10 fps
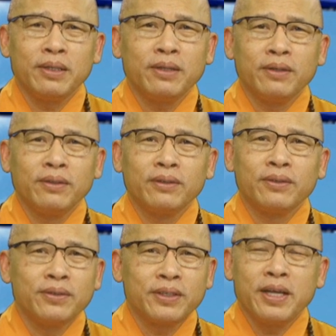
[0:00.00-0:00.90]
thì đức phật
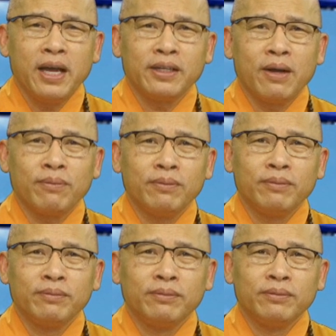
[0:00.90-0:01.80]
cũng
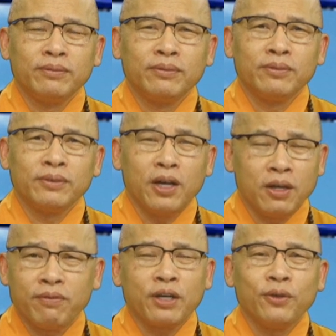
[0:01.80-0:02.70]
hỏi thế,
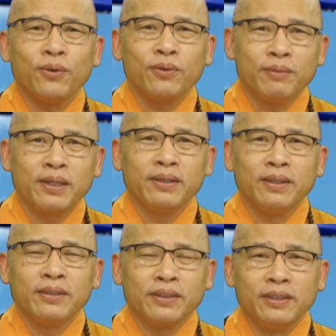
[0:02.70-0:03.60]
con
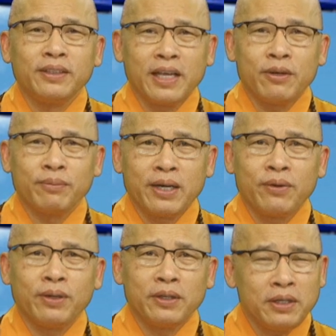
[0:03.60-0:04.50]
còn có điều gì
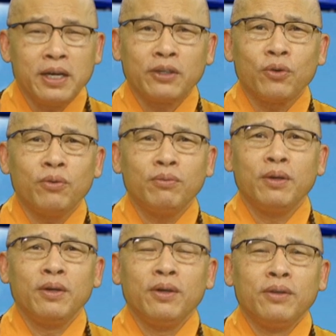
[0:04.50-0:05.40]
để nói nữa không
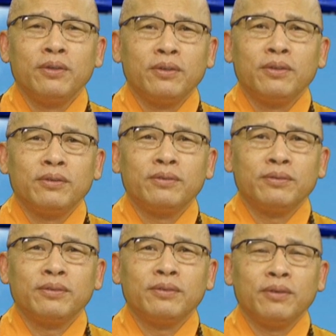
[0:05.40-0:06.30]
bởi vì khi anh
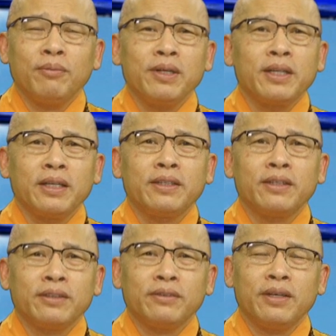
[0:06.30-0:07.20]
khạc mà anh không nói gì
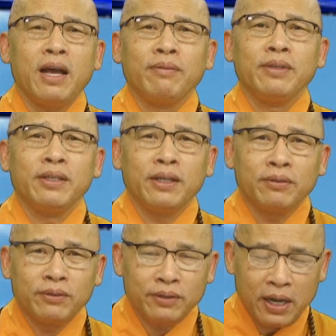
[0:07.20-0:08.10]
hết
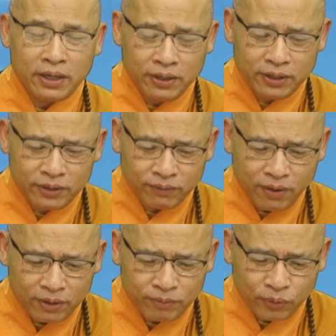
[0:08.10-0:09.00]
ờ, những cái lúc mà
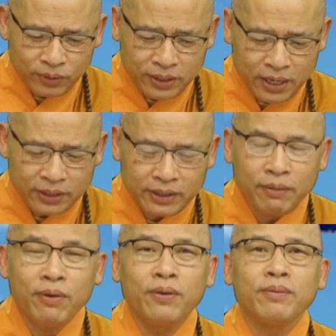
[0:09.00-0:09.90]
phẫn nộ ngôn
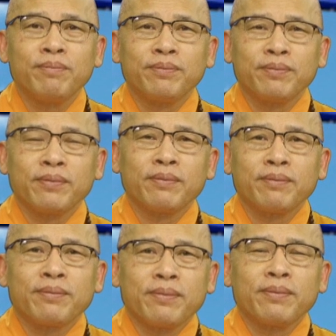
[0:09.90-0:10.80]
ngữ trở thành vô nghĩa
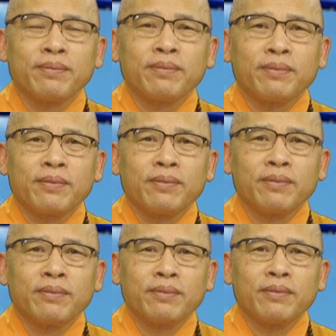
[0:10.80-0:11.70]
ờ,
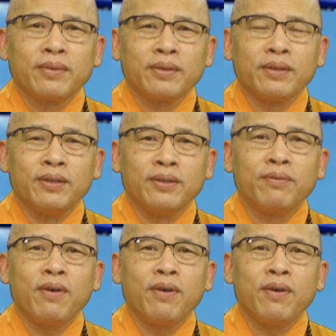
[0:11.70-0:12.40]
mà cái